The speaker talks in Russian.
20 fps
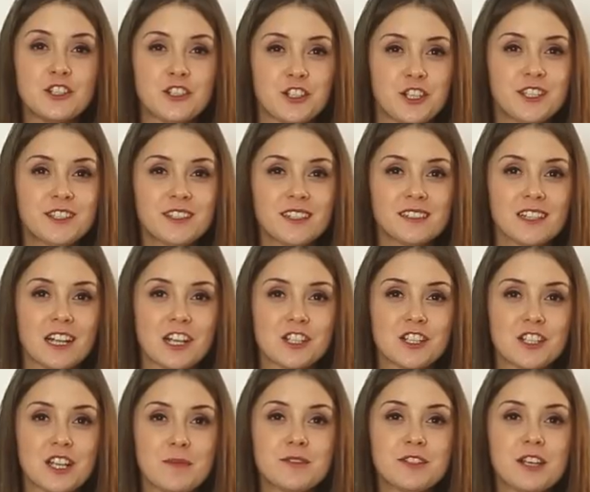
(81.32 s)
Чистка
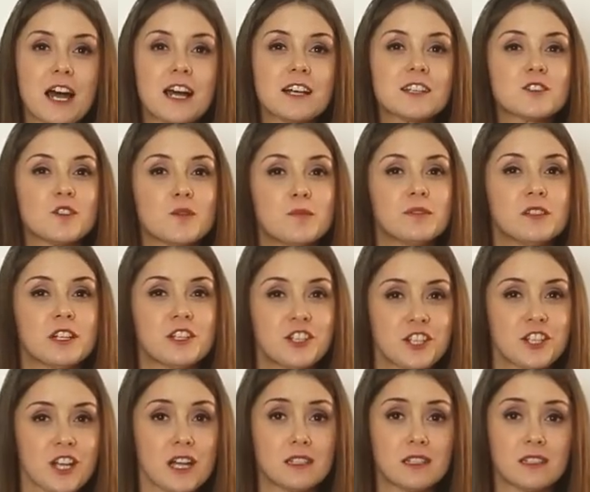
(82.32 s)
должна быть особенно
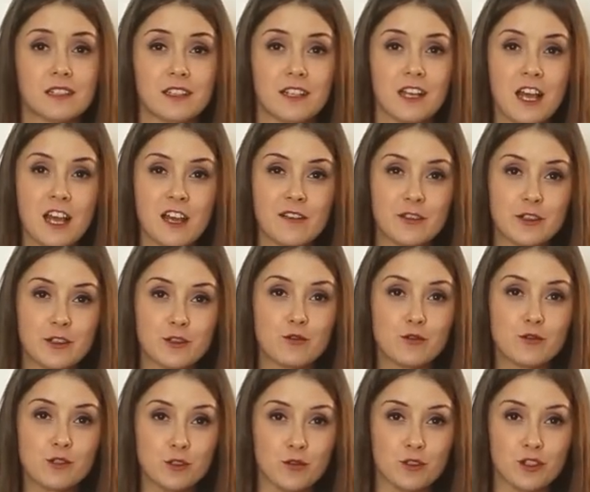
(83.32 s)
тщательной, ведь
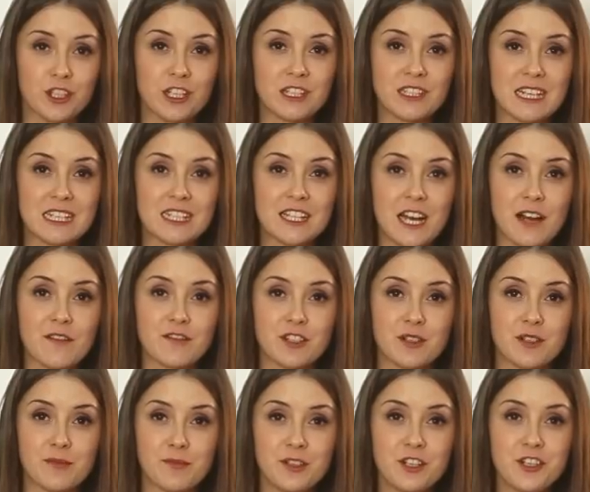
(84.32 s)
кусочки
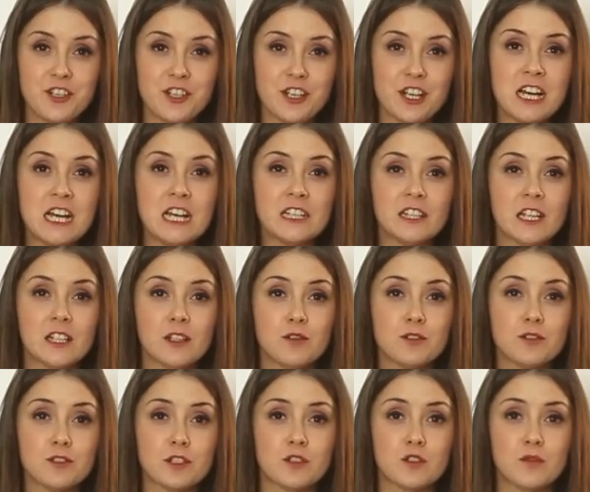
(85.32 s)
застрявшей пищи
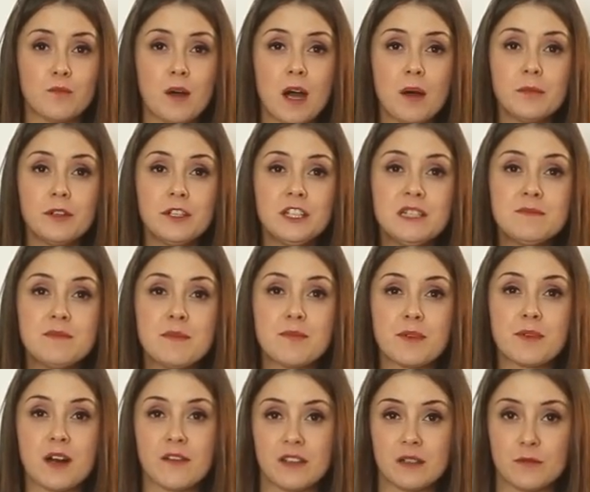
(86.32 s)
наносят зубам
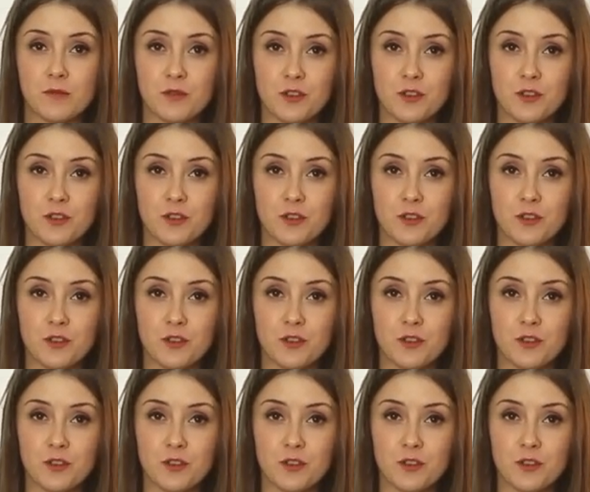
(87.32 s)
непоправимый